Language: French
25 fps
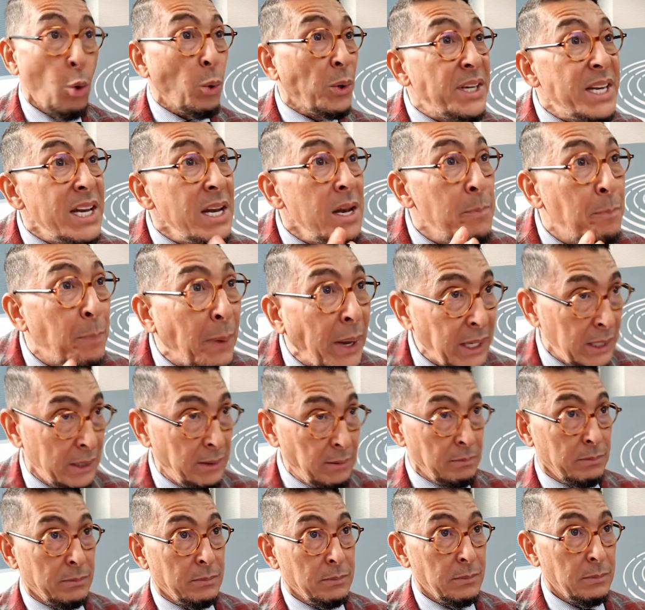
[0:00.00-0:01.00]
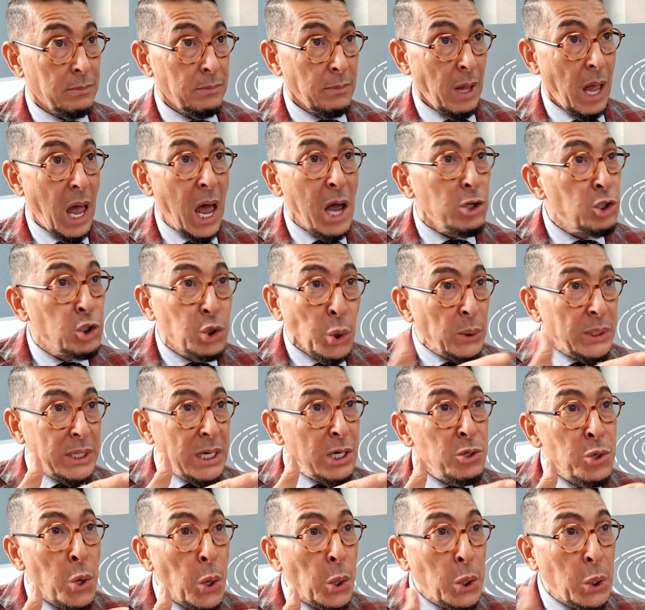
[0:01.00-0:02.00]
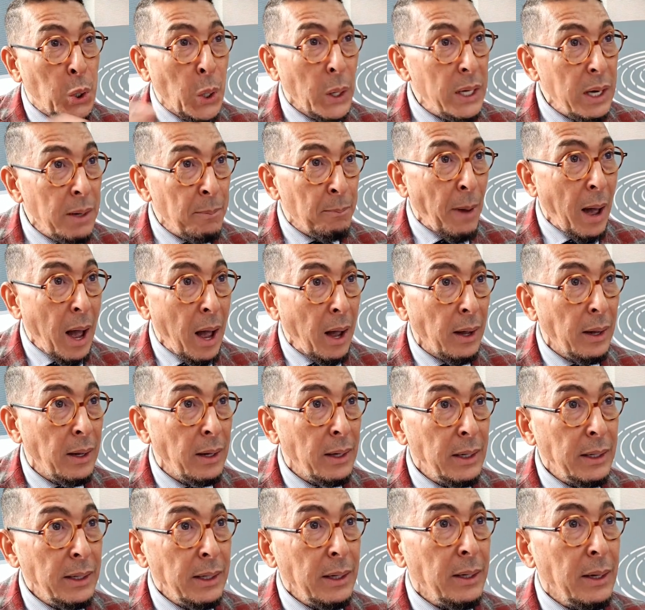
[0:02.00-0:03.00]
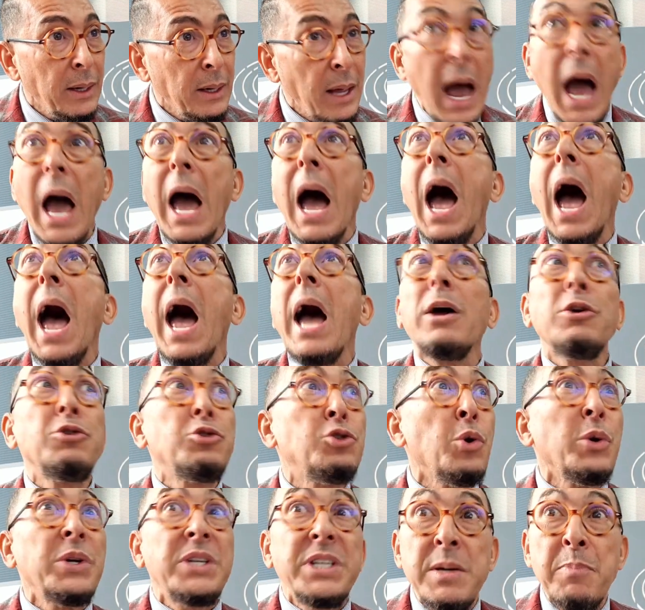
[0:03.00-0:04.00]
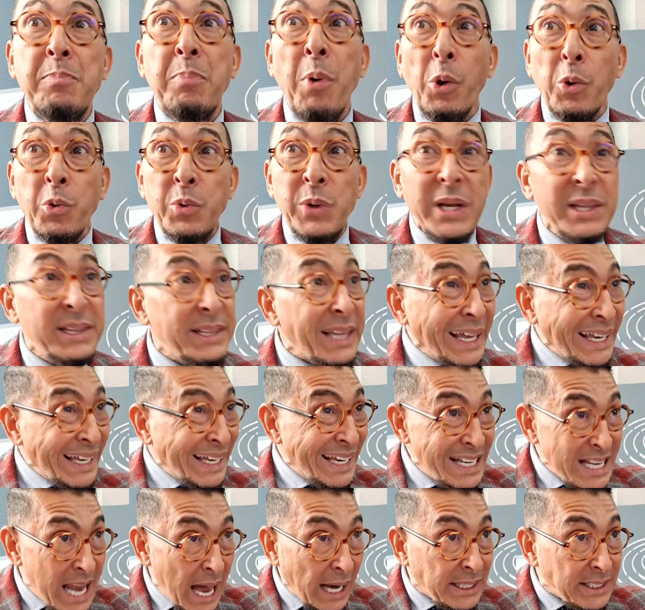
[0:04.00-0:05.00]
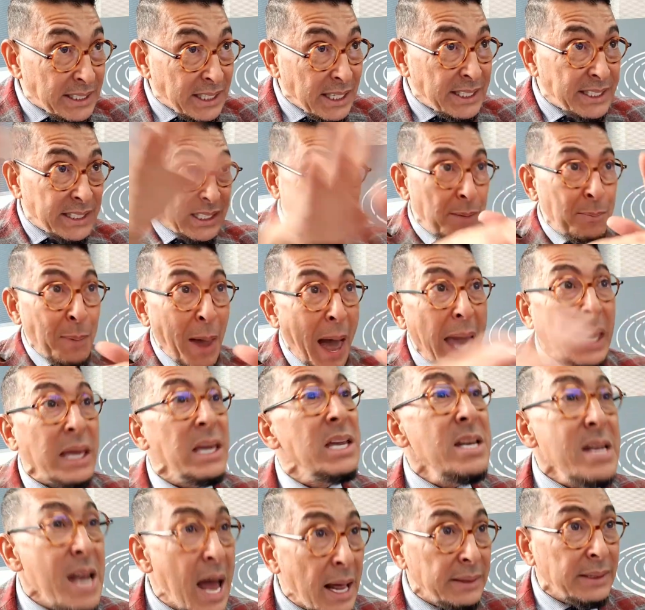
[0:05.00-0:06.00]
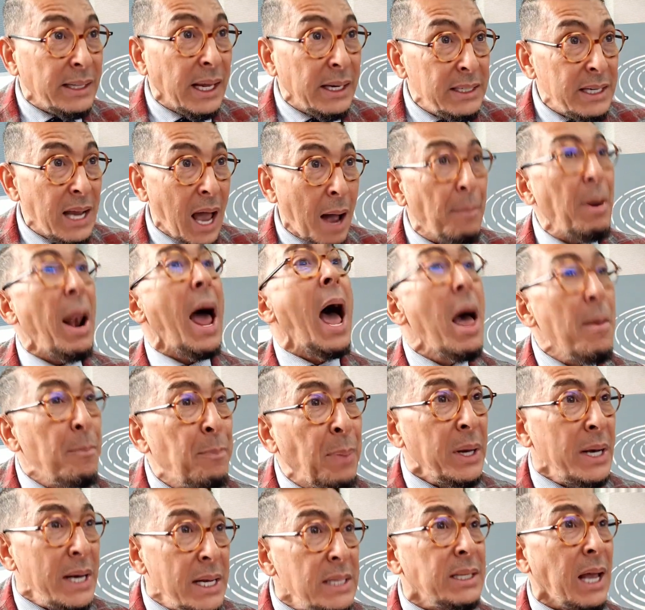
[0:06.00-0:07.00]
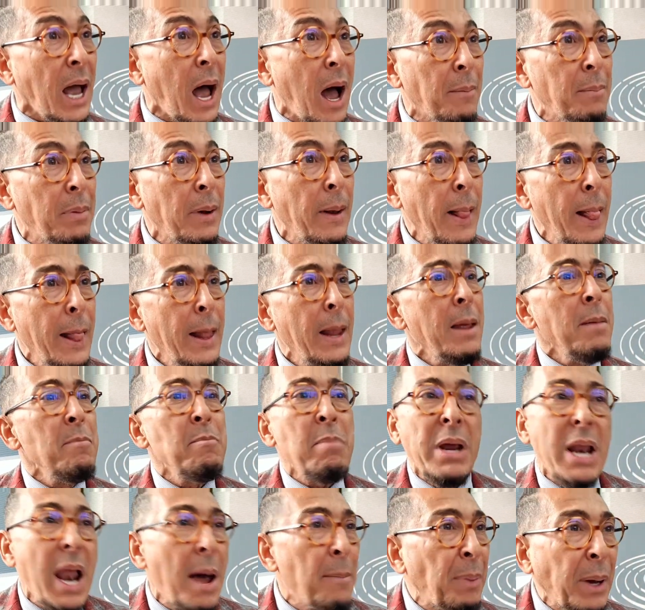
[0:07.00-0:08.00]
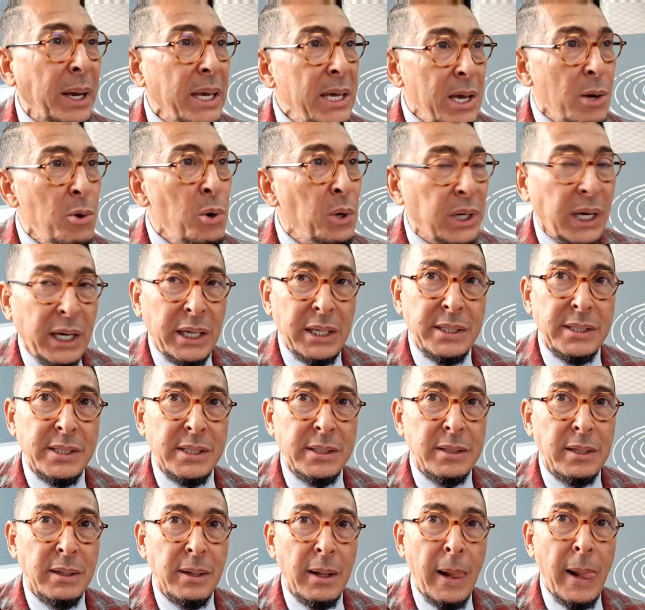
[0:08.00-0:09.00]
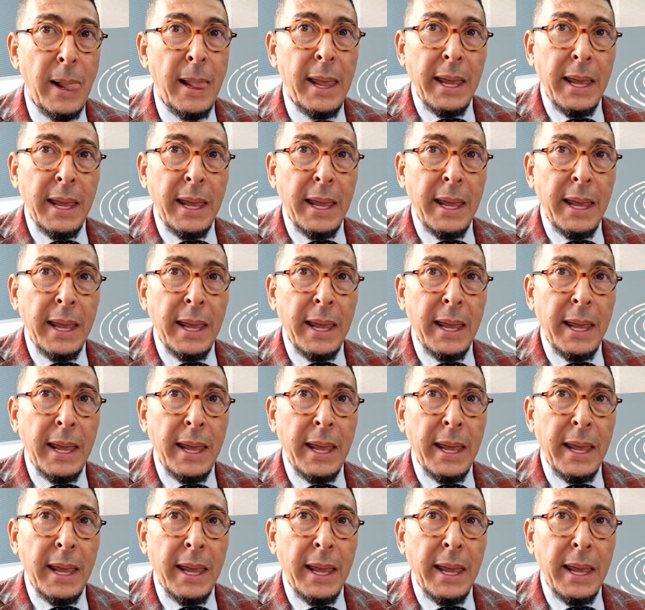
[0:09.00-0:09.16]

Donc il prie à un Dieu qu'il ne connaît pas, un Dieu qui pour lui était inaccessible, inatteignable, impénétrable. Mais il a prié le Christ.